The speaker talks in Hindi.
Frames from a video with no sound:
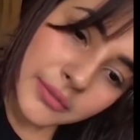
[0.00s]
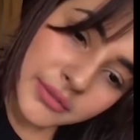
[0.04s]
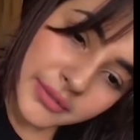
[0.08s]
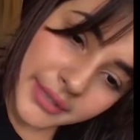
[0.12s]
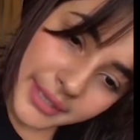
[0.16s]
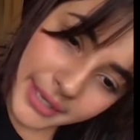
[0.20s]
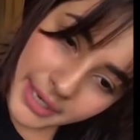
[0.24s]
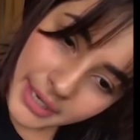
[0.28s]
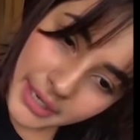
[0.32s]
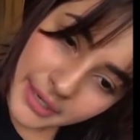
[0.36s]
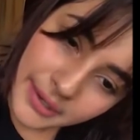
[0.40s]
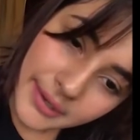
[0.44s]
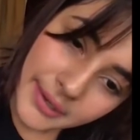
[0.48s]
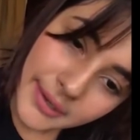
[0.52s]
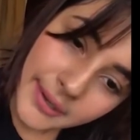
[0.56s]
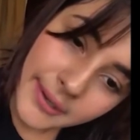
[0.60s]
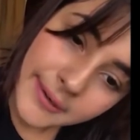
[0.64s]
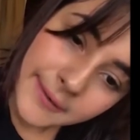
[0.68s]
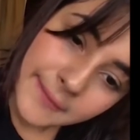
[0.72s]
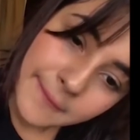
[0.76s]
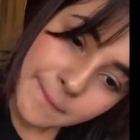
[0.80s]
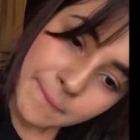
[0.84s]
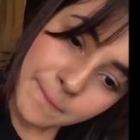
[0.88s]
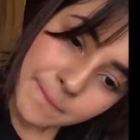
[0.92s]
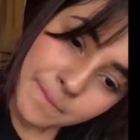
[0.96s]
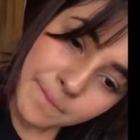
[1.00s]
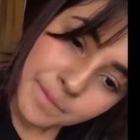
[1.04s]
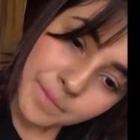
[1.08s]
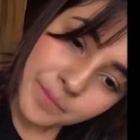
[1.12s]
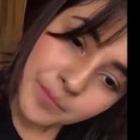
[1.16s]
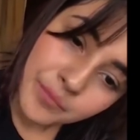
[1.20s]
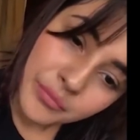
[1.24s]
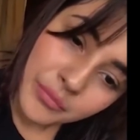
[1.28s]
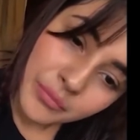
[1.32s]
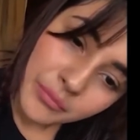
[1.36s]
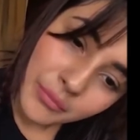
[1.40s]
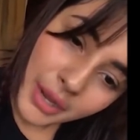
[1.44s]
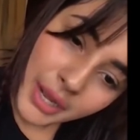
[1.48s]
टेक केयर
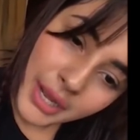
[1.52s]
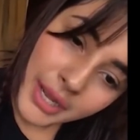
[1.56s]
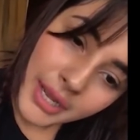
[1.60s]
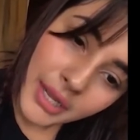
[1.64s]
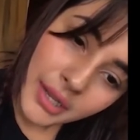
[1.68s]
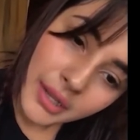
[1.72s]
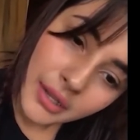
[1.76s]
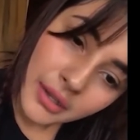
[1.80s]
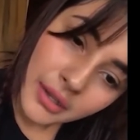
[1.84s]
बाय